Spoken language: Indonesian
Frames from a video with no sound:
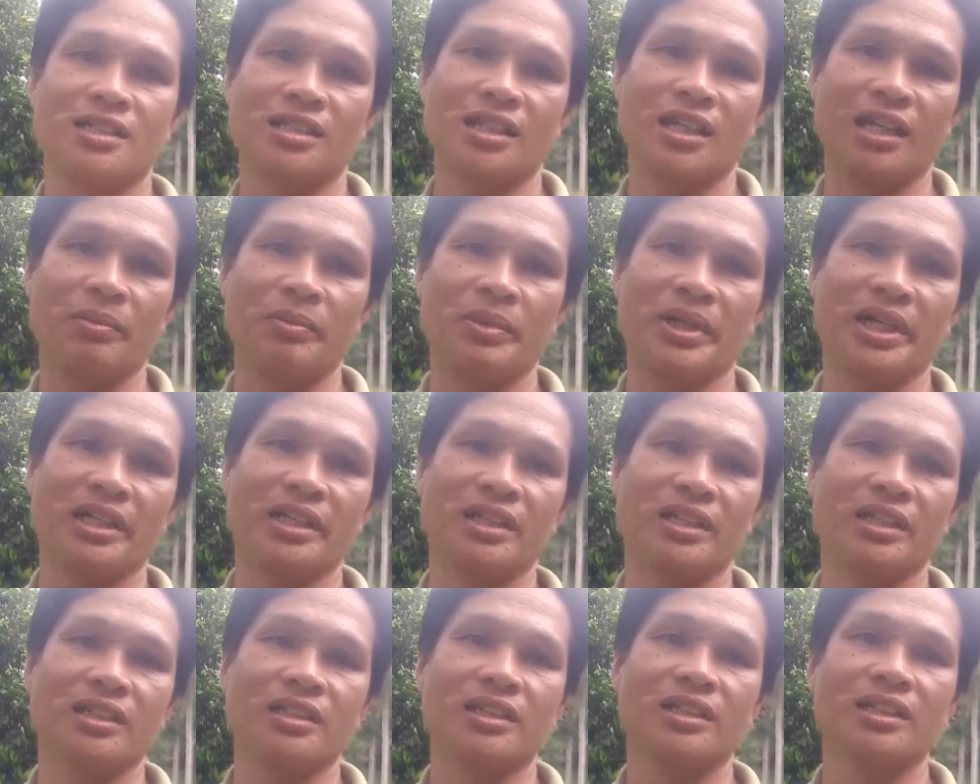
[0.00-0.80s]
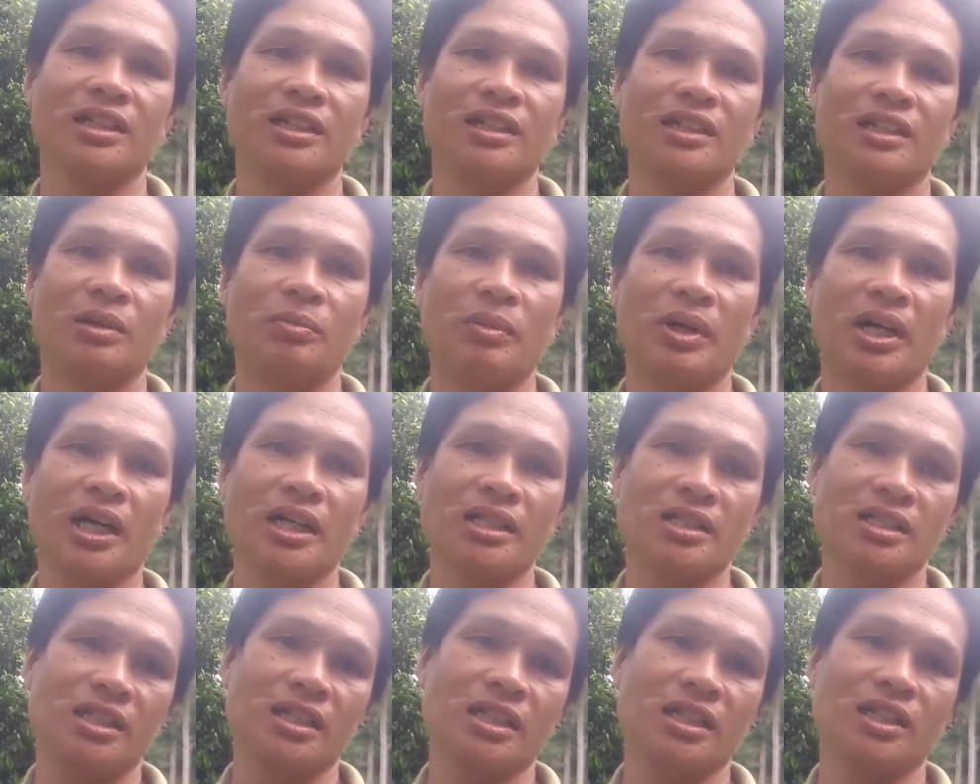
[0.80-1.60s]
selama ini terima
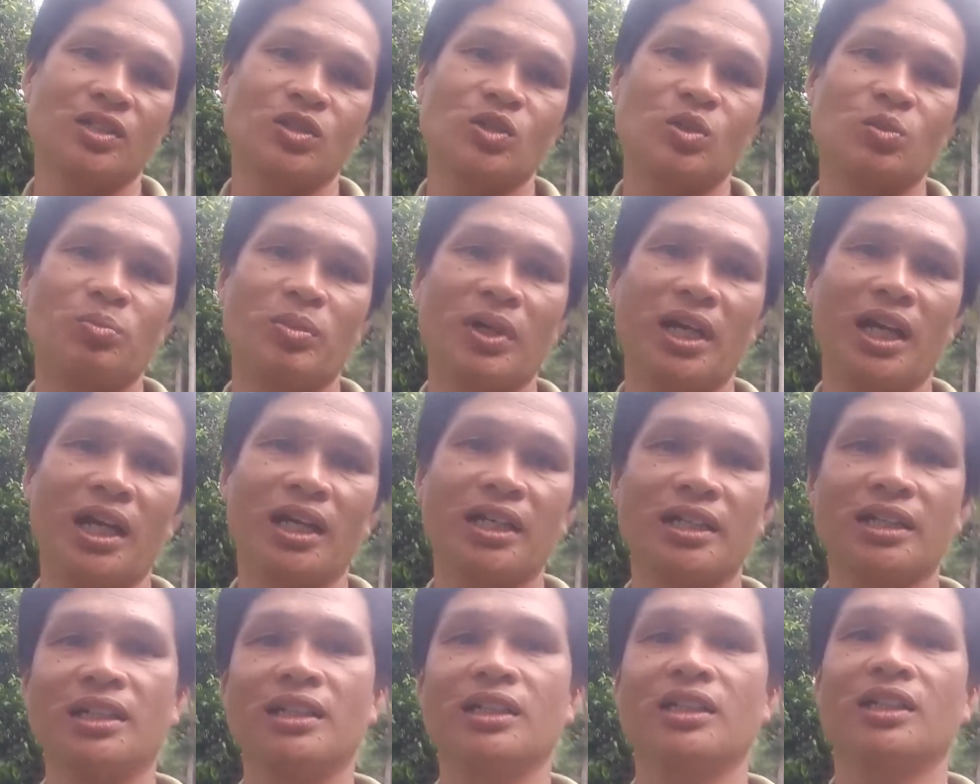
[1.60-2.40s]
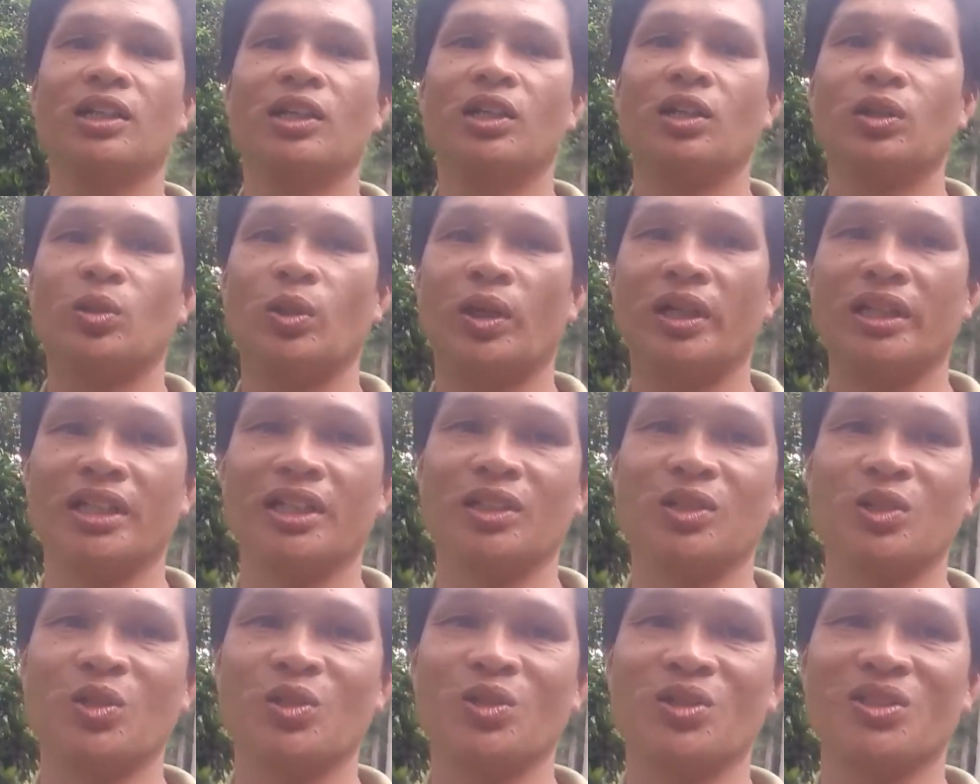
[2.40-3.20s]
kasih jumpa lagi Tuhan
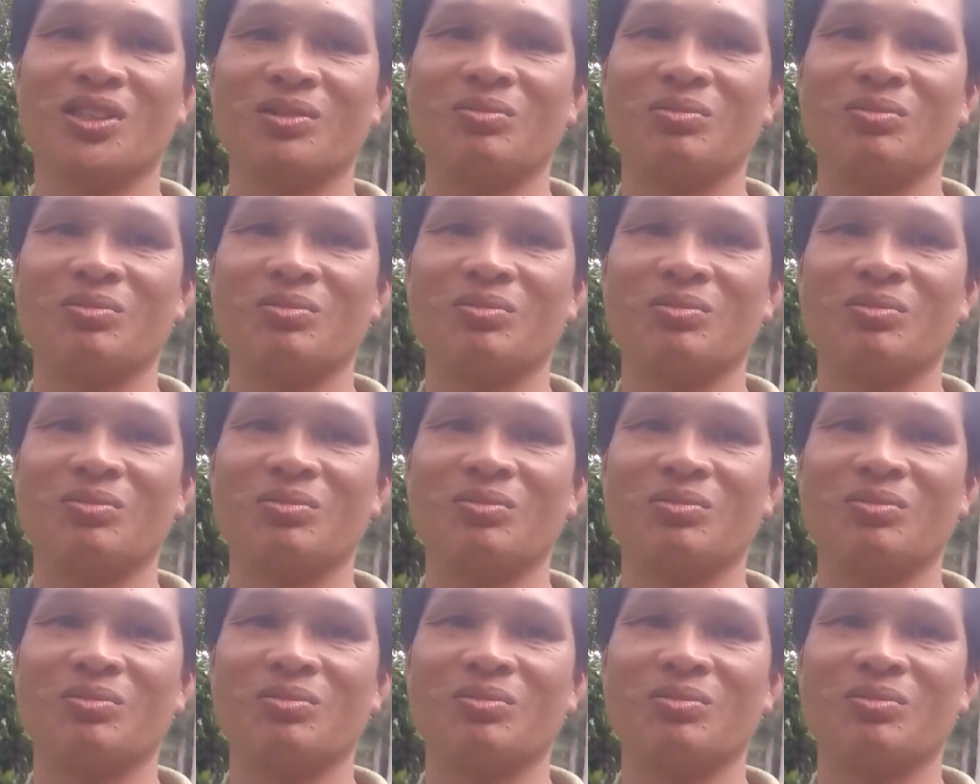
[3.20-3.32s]
Yesus